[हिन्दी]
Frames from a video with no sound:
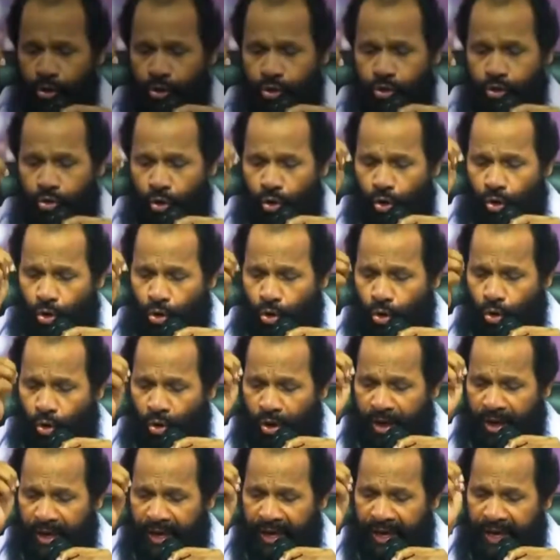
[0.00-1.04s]
जो
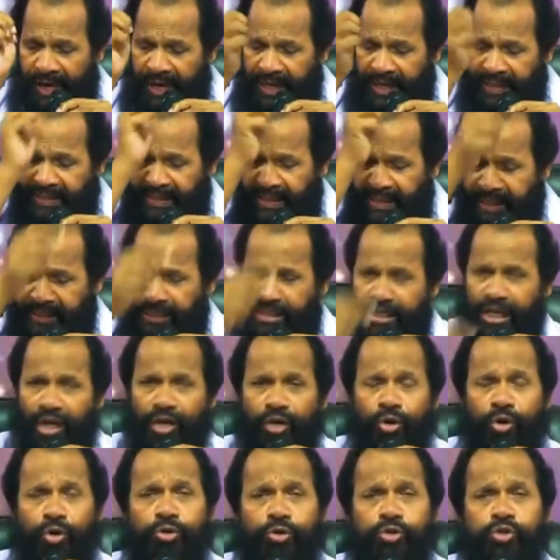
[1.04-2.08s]
कोई ऐसे
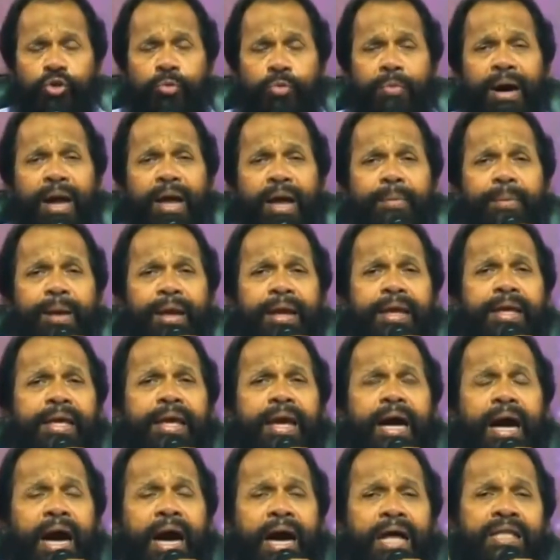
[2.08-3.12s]
जन को जो बाइबल की
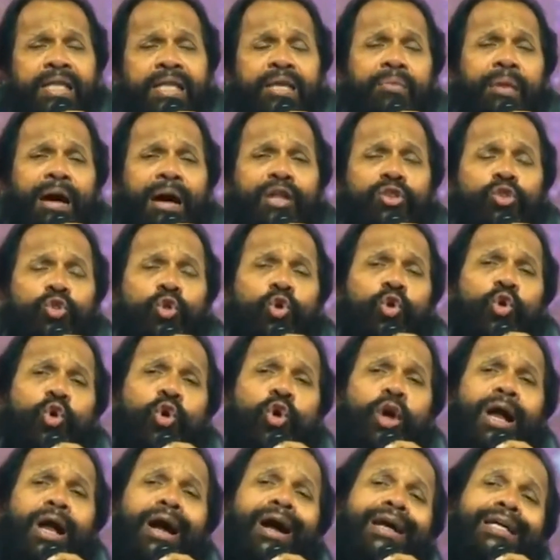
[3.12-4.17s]
आधी बातों को
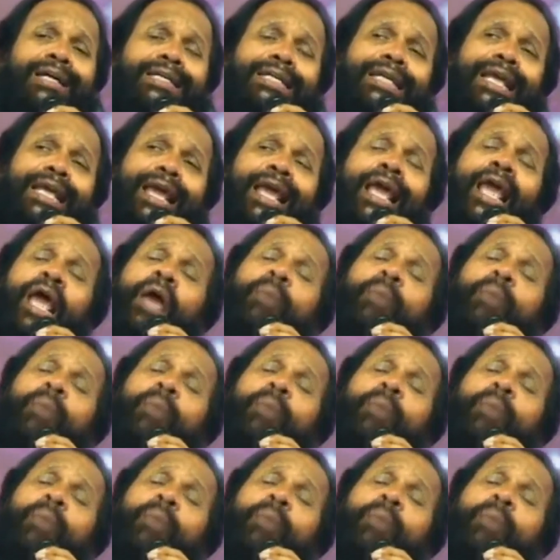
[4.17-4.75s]
काट के